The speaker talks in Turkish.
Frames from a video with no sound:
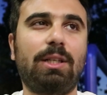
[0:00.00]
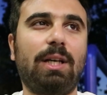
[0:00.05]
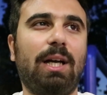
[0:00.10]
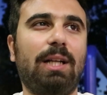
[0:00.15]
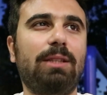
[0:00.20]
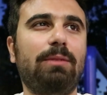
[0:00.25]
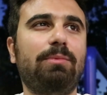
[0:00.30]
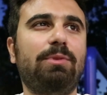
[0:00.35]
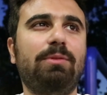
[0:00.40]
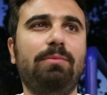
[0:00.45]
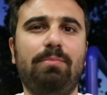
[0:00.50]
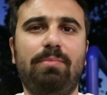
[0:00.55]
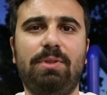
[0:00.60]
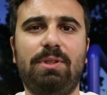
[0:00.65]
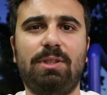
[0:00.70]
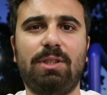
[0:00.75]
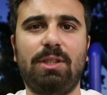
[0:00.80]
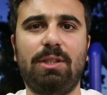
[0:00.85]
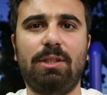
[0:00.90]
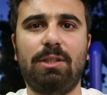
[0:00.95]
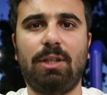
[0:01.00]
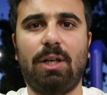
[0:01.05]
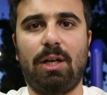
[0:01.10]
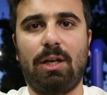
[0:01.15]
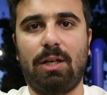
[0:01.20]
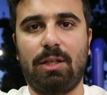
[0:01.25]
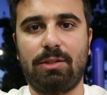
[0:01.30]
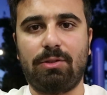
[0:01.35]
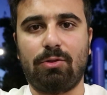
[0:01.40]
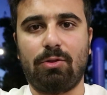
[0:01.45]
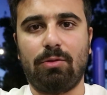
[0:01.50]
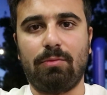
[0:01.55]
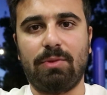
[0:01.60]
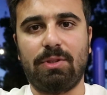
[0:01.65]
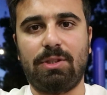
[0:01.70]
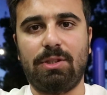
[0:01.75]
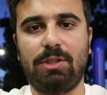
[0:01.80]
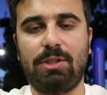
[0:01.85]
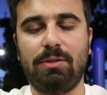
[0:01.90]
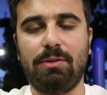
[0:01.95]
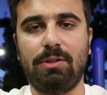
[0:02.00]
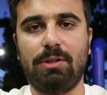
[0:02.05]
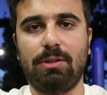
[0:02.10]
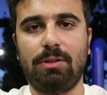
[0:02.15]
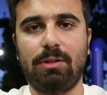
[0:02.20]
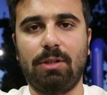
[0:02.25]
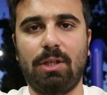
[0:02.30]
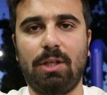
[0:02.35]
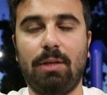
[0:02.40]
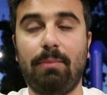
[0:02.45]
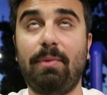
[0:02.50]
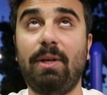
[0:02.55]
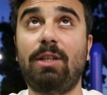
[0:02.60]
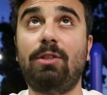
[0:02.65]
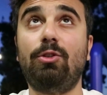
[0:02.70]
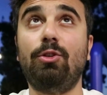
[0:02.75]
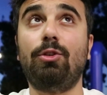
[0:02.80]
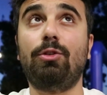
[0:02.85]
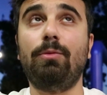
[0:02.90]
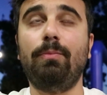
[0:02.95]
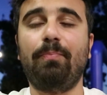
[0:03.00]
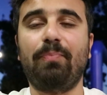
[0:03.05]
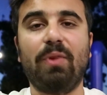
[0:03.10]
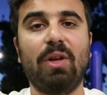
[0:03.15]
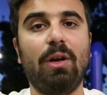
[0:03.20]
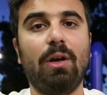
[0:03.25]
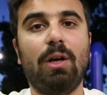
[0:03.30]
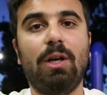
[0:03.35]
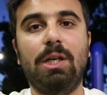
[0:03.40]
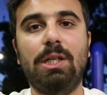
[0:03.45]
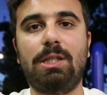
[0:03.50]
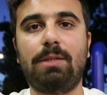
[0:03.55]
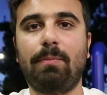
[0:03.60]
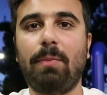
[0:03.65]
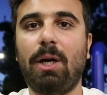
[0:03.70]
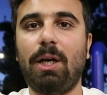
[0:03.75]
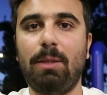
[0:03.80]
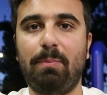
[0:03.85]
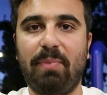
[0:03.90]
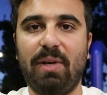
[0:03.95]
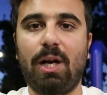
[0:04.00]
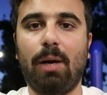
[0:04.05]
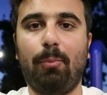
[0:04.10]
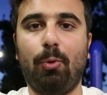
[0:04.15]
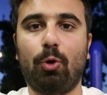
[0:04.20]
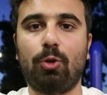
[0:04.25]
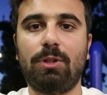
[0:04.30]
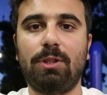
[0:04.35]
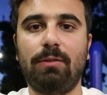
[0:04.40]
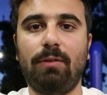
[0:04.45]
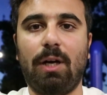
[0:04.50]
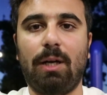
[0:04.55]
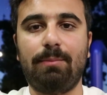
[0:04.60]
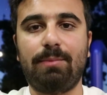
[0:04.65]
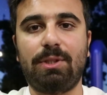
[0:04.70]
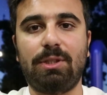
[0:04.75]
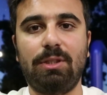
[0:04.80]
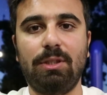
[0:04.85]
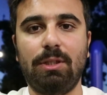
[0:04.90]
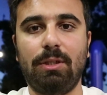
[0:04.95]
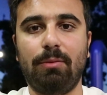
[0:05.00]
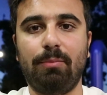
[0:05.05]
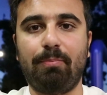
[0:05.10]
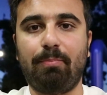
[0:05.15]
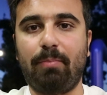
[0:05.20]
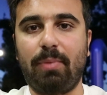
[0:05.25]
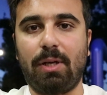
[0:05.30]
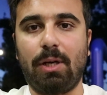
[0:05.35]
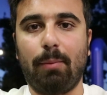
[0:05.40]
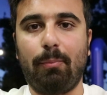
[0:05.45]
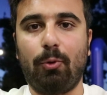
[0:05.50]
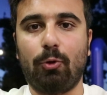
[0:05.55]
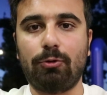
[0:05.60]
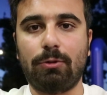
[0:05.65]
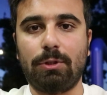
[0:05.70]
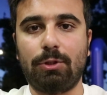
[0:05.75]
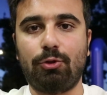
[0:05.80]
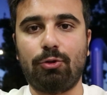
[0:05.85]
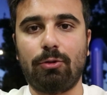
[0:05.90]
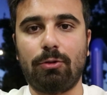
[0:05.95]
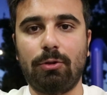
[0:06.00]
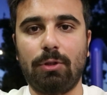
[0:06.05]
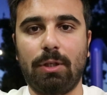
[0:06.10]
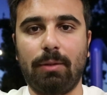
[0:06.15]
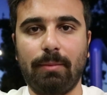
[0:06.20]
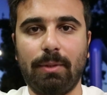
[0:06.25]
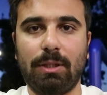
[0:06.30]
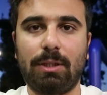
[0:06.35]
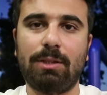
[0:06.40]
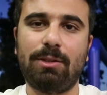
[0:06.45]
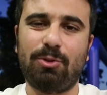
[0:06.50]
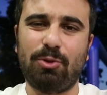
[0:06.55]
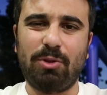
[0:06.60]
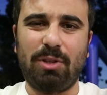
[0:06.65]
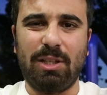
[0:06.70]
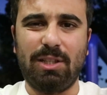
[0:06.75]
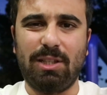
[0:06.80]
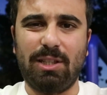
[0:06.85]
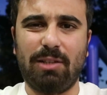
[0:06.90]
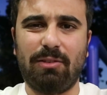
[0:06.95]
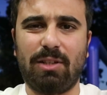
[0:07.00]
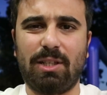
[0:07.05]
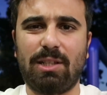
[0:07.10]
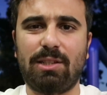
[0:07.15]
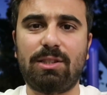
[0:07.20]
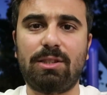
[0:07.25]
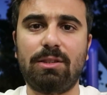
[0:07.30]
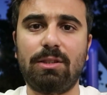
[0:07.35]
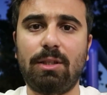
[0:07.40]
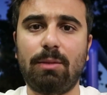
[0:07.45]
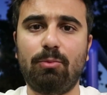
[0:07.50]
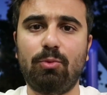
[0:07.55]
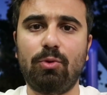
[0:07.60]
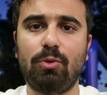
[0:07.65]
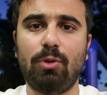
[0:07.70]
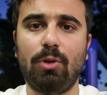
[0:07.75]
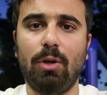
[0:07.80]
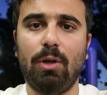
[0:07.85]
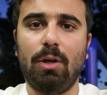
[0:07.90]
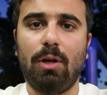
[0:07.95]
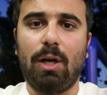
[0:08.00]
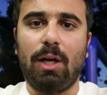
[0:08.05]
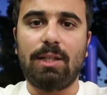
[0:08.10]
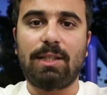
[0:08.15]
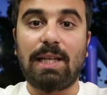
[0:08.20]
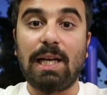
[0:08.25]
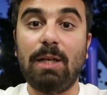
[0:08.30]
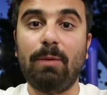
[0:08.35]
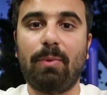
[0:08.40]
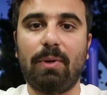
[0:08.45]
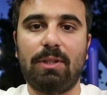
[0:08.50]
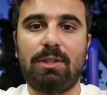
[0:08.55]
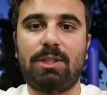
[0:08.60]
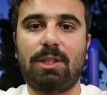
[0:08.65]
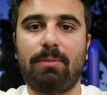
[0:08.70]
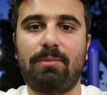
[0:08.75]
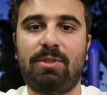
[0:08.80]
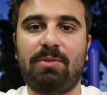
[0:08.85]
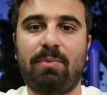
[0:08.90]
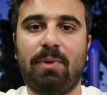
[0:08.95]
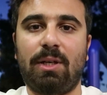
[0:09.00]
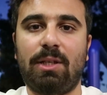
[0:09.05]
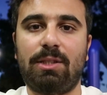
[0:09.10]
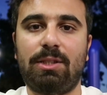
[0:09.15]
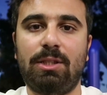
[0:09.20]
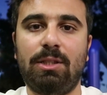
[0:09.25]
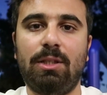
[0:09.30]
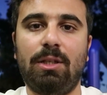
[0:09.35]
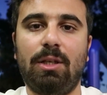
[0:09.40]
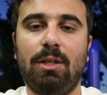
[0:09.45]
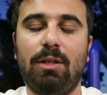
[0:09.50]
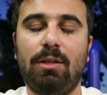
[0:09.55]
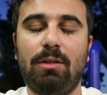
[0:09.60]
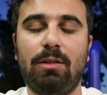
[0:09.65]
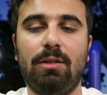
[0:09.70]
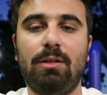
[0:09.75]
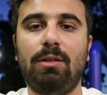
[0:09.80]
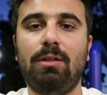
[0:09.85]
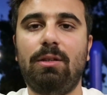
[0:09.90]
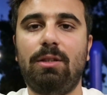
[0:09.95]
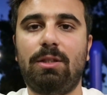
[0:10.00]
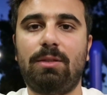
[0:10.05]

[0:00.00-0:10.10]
geldim şimdi pizzayı daha hazır olması için e, bekliyorum. İsmail pick up order vermişti. Pick up order şu oluyor Amerika'da. Türkiye'de de var aslında bu hani gelip alacağım siparişi. E,